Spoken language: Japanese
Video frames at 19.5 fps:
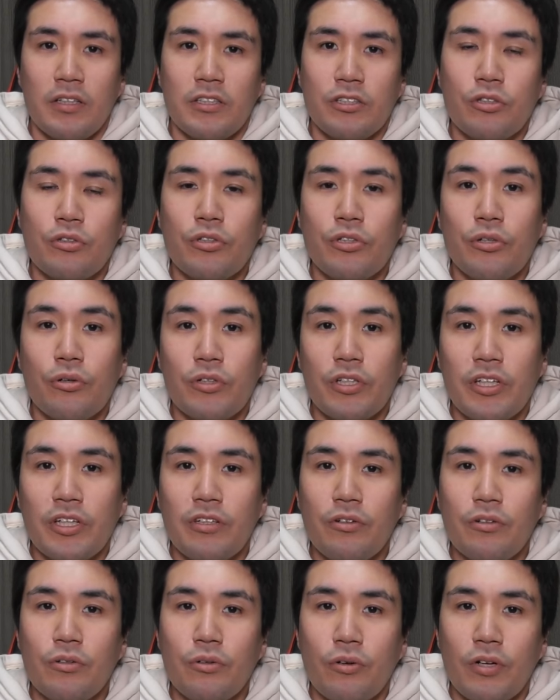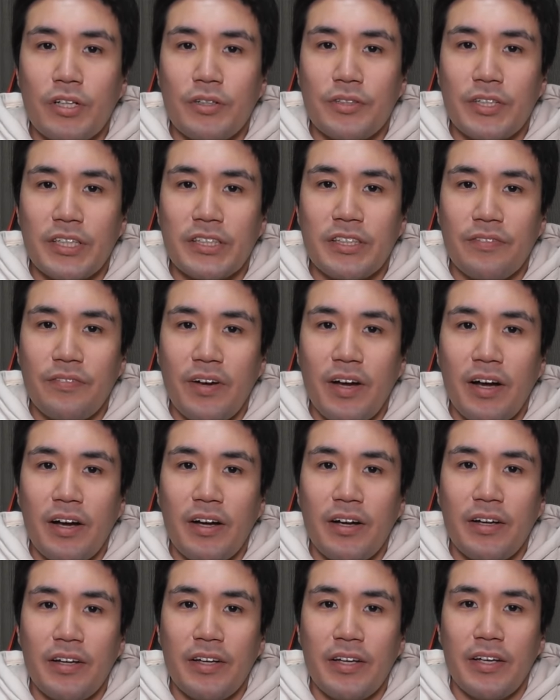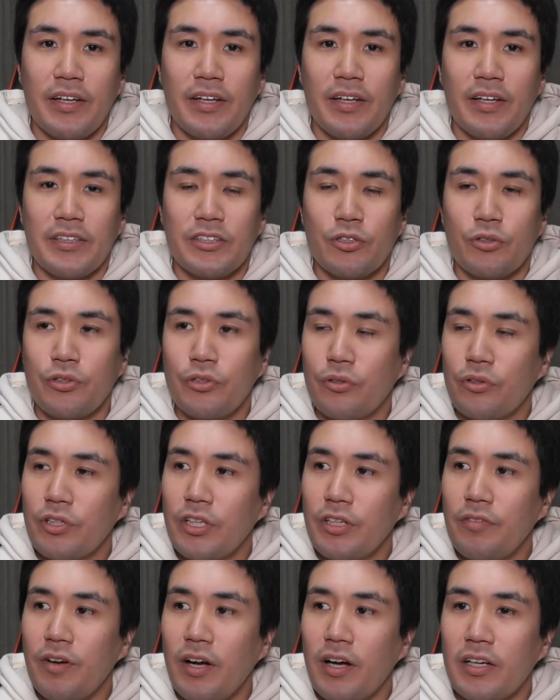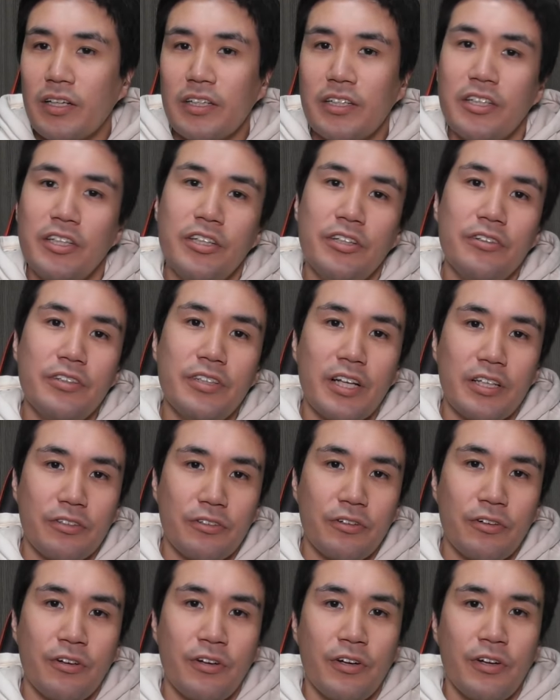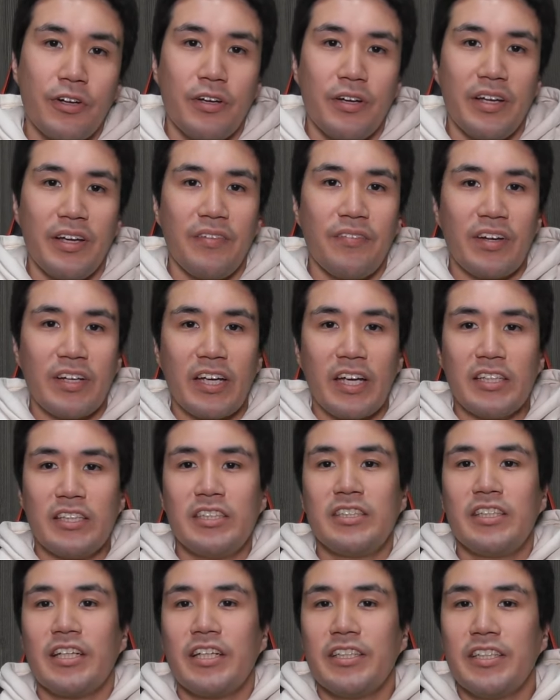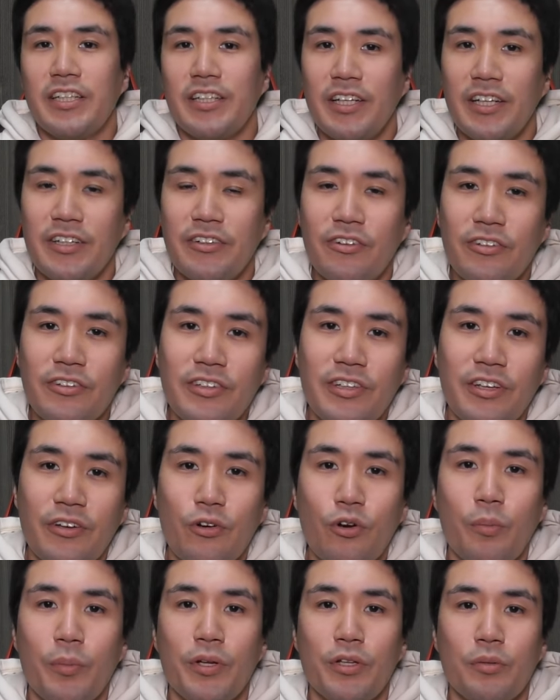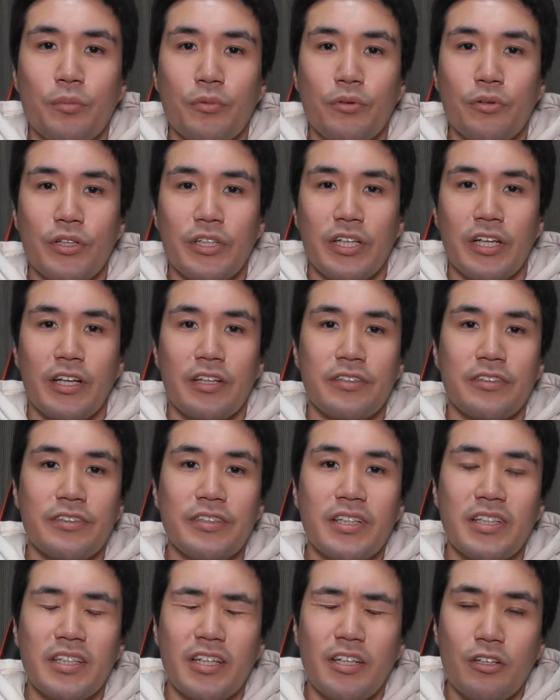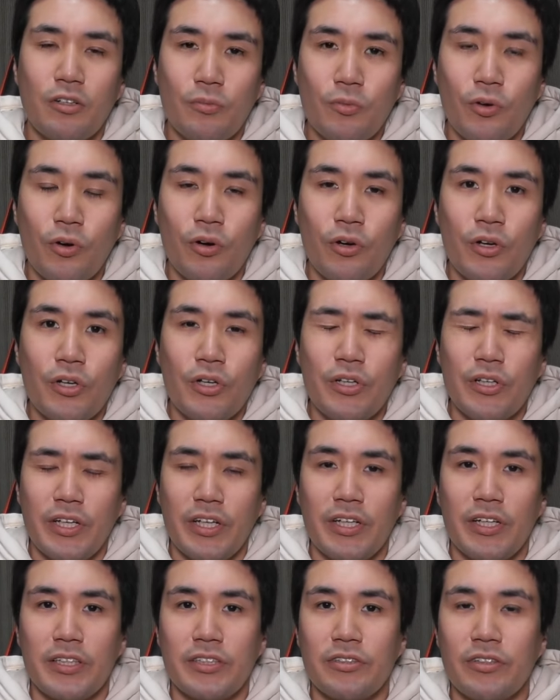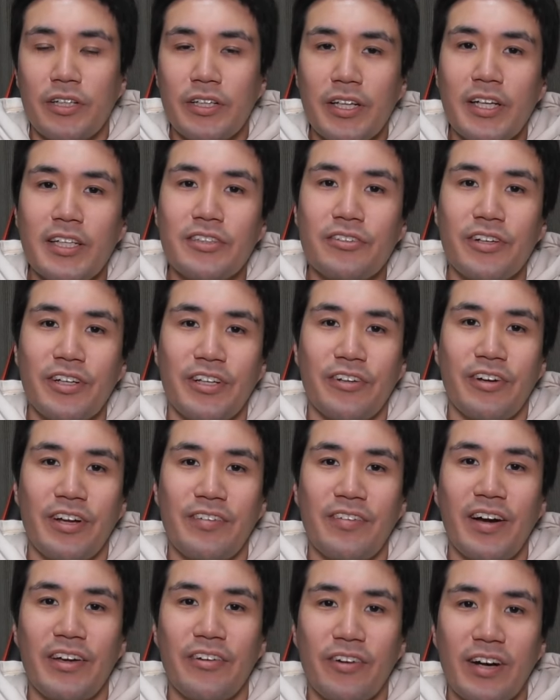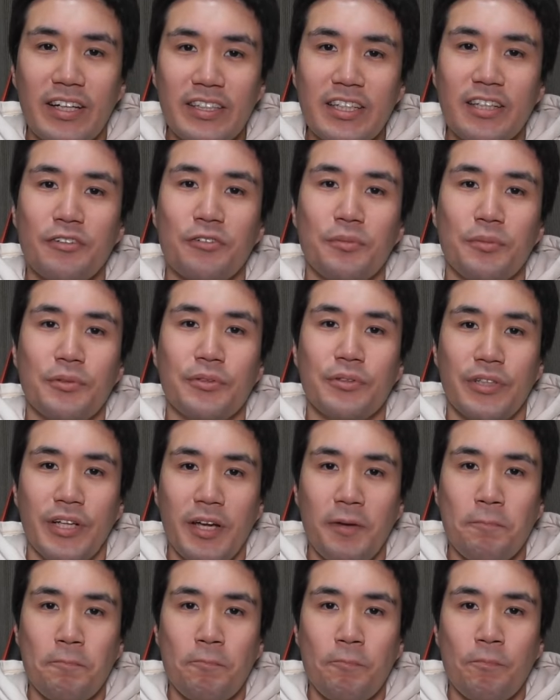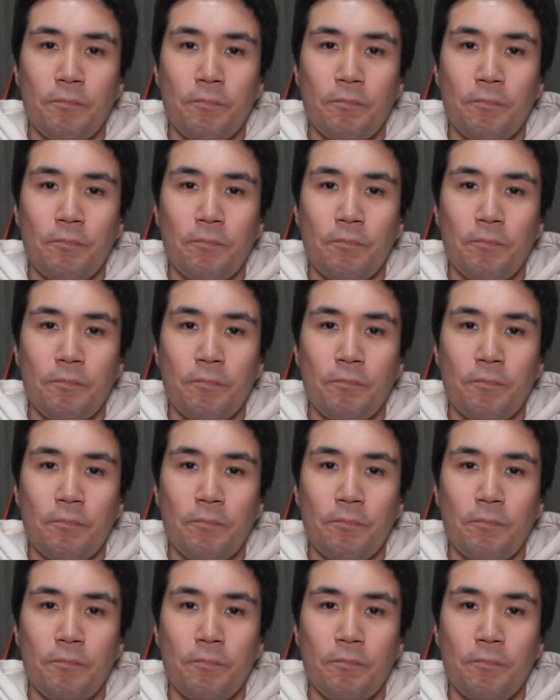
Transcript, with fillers: 食糧危機の動画を出せば、食糧危機は消えるだと、現実的じゃないよっていうコメントもいただくんだけれども、それならそれで俺は良かったと思うのね。